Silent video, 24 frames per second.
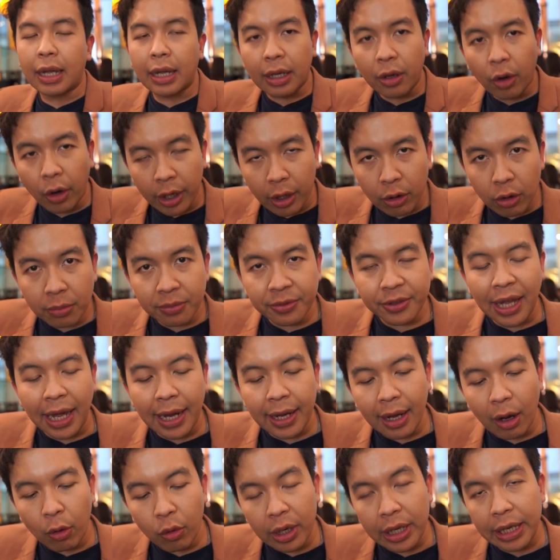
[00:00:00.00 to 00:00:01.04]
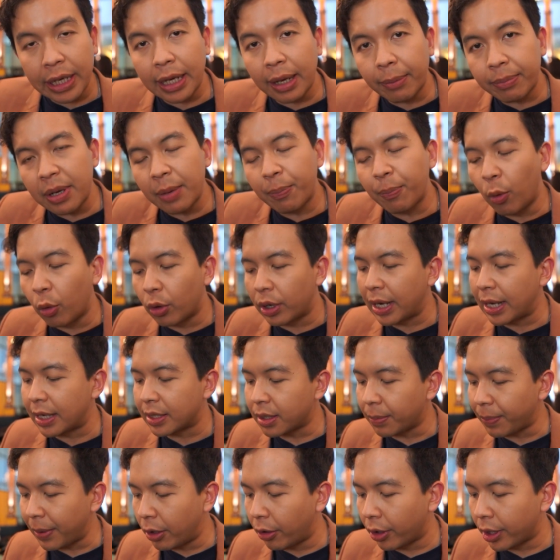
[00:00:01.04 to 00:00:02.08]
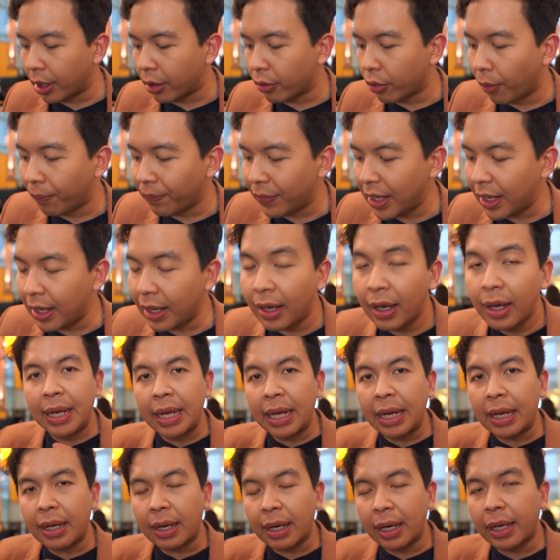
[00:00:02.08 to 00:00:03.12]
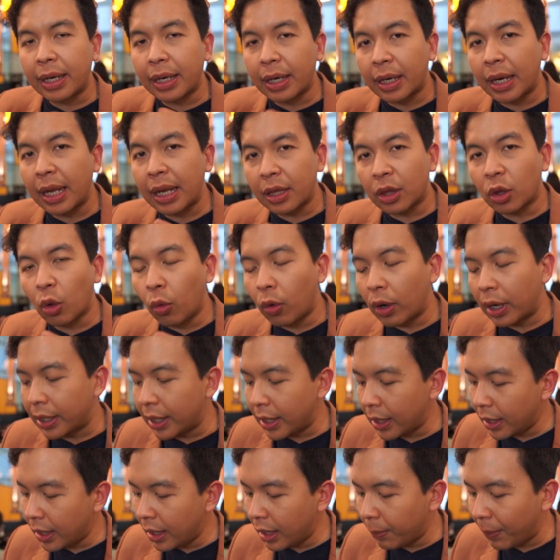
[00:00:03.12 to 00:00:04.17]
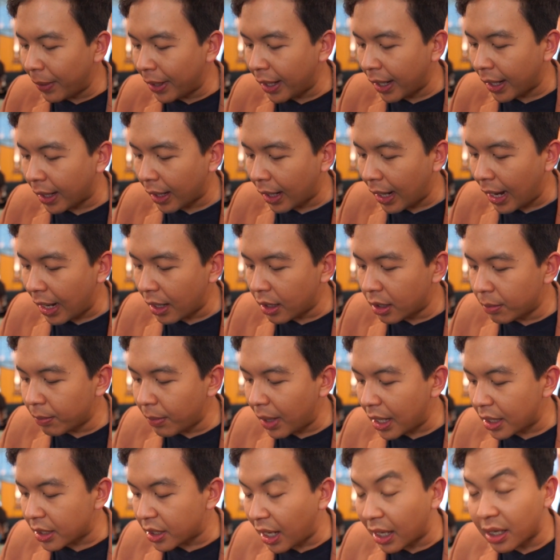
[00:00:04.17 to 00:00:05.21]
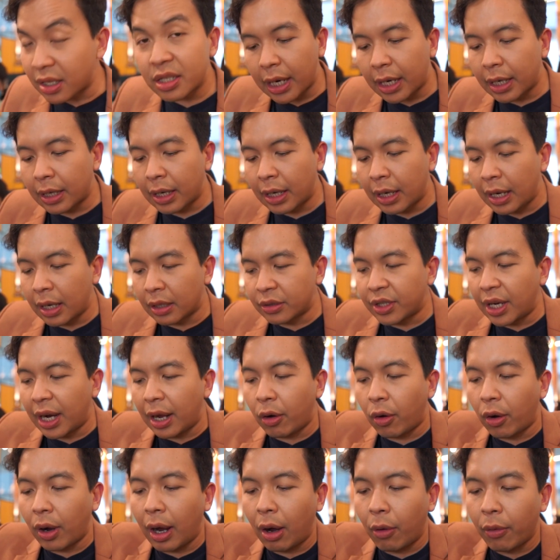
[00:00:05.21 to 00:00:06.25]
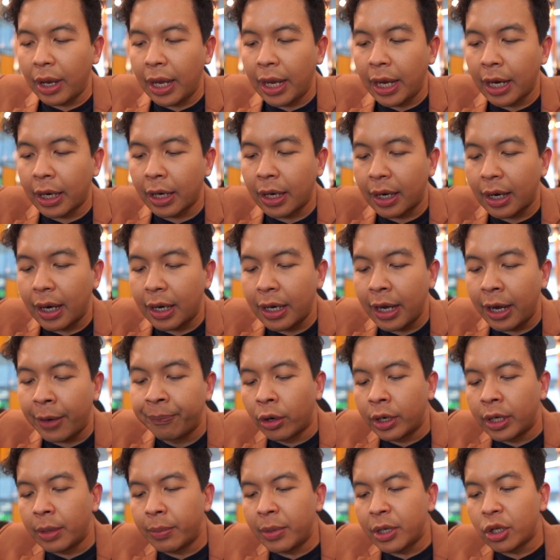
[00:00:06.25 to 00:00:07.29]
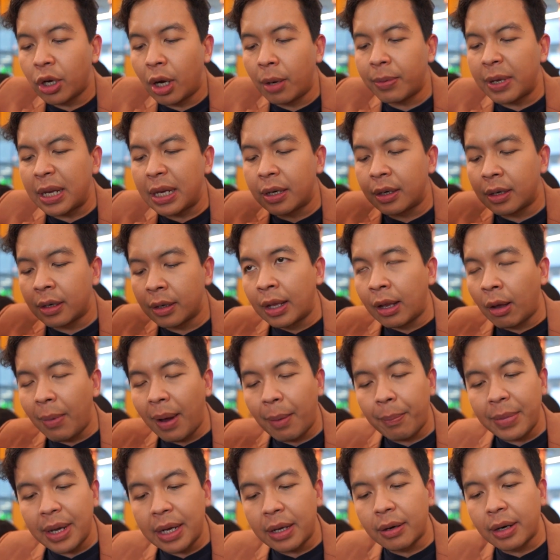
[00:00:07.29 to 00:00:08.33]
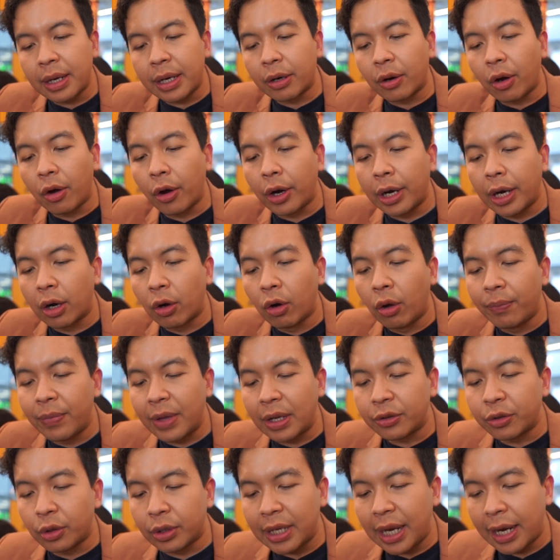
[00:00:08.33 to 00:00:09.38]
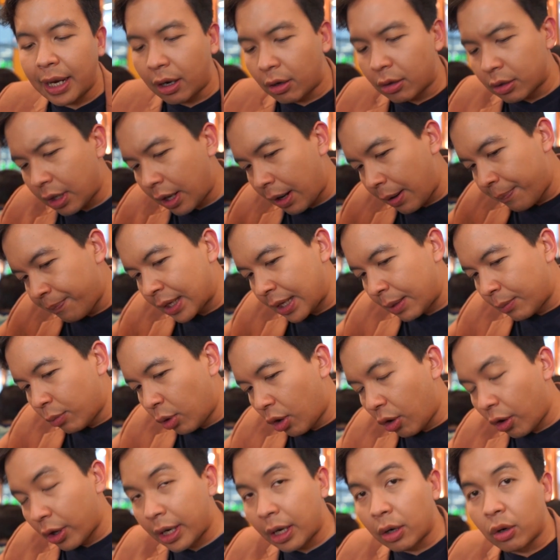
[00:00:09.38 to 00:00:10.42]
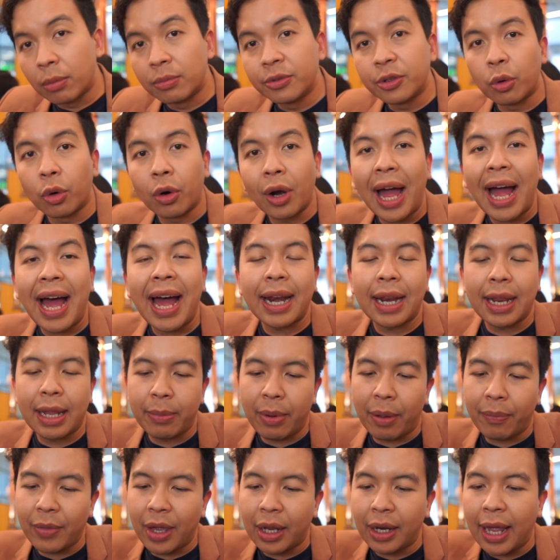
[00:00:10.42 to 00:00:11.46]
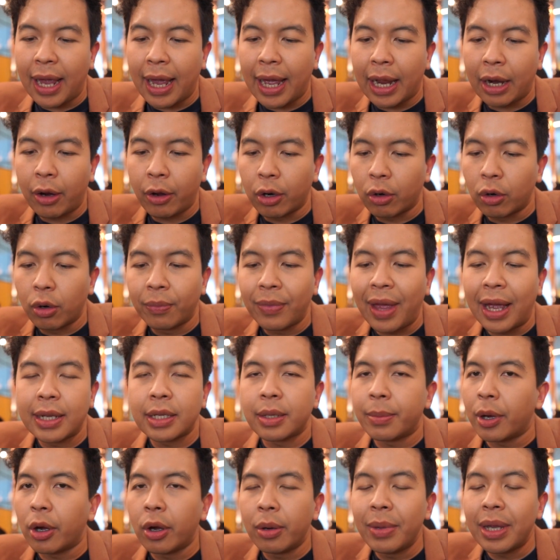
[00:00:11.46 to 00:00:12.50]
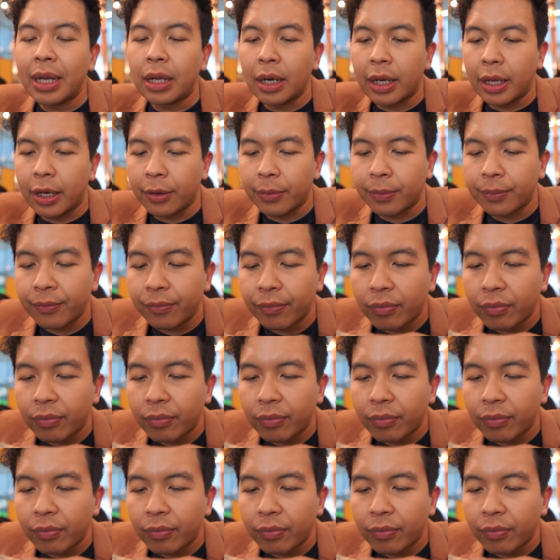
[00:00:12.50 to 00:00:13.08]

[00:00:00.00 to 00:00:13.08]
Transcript: แต่หอยนางรมสไตล์เกาหลีกับญี่ปุ่นเนี่ยจะเป็นหอยนางรมที่มีกลิ่นในตัวที่เป็นเอกลักษณ์ขึ้นมาชัดเจนในลักษณะของเขาเองดังนั้นเนี่ยคนที่ไม่ชอบกินแล้วแบบมีกลิ่นของหอยนางรมเนี่ยส่วนใหญ่เขาจะกินพวกหอยนางรมสุราษฎร์อะไรแบบนี้แทนหอยนางรมไทยจะไม่ค่อยมีกลิ่น